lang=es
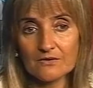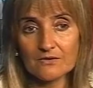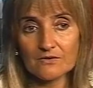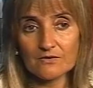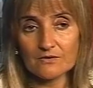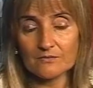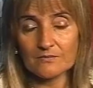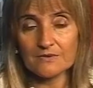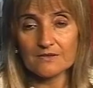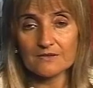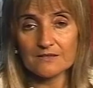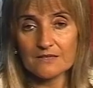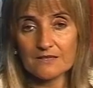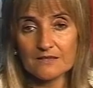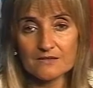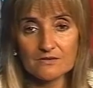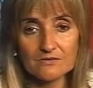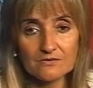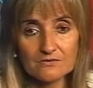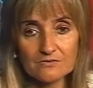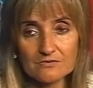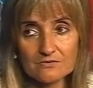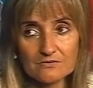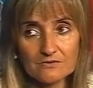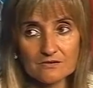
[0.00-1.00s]

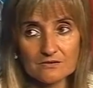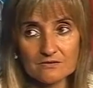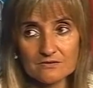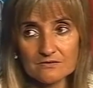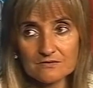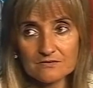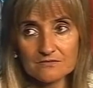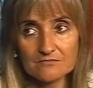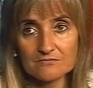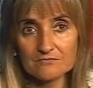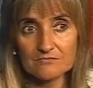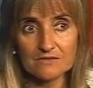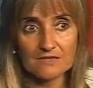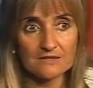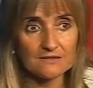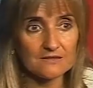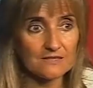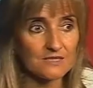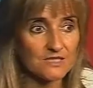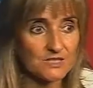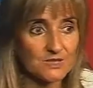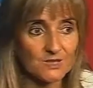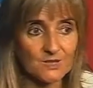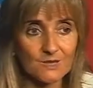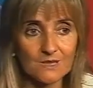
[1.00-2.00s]
comentarios que
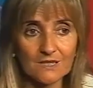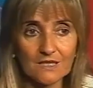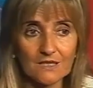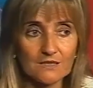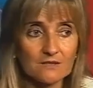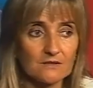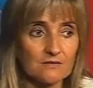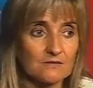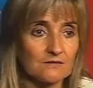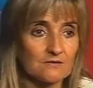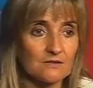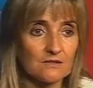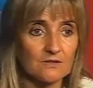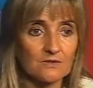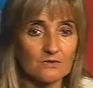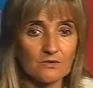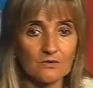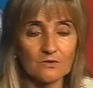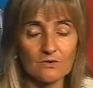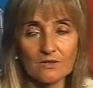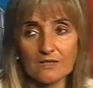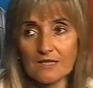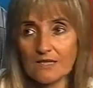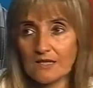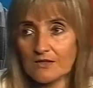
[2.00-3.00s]
te llegan de
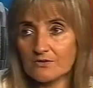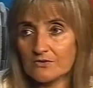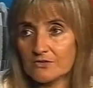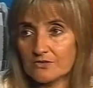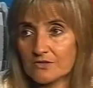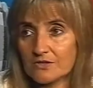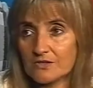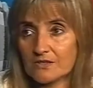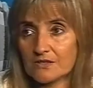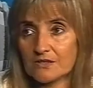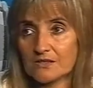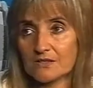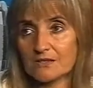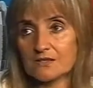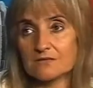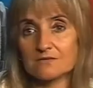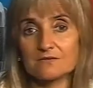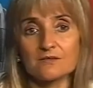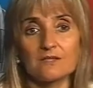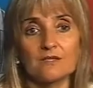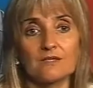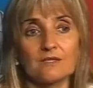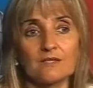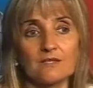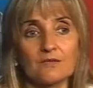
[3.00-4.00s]
todos lados es que
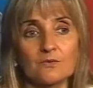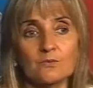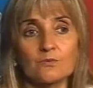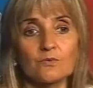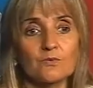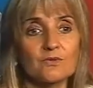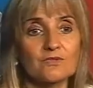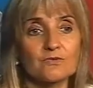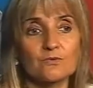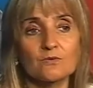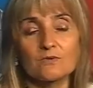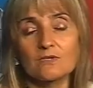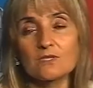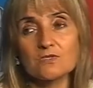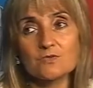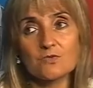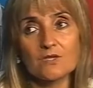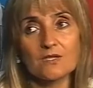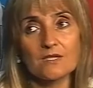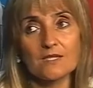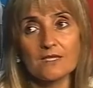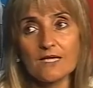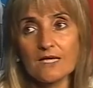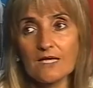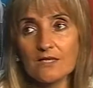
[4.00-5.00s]
no es un
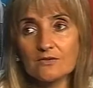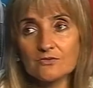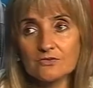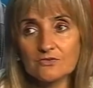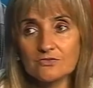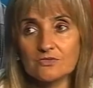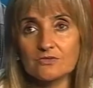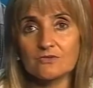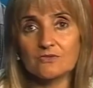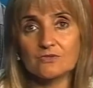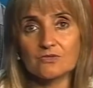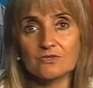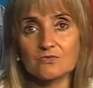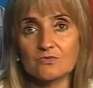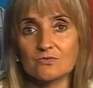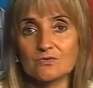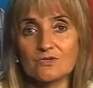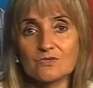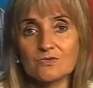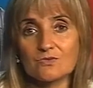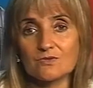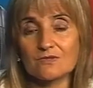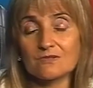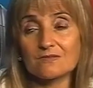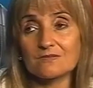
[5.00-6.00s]
hecho aislado, sino que es
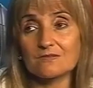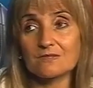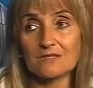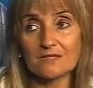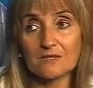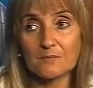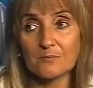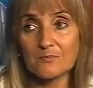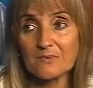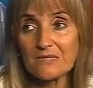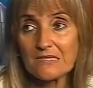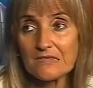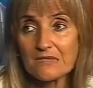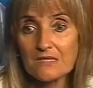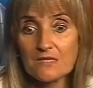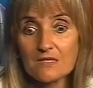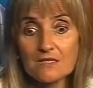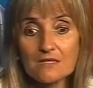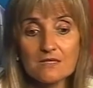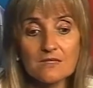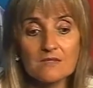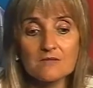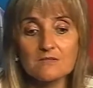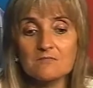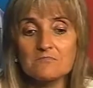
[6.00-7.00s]
un hecho que se
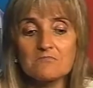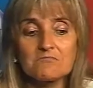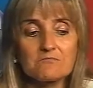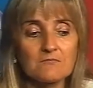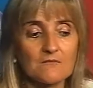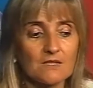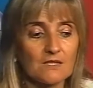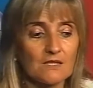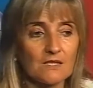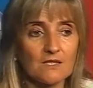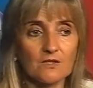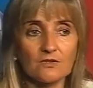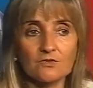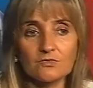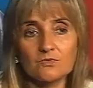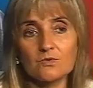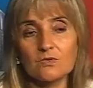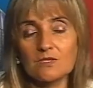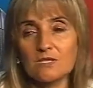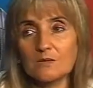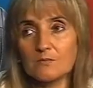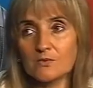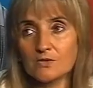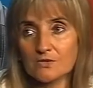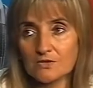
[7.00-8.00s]
repite. En los
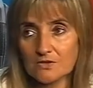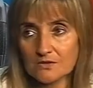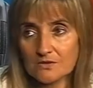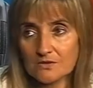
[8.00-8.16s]
Solo que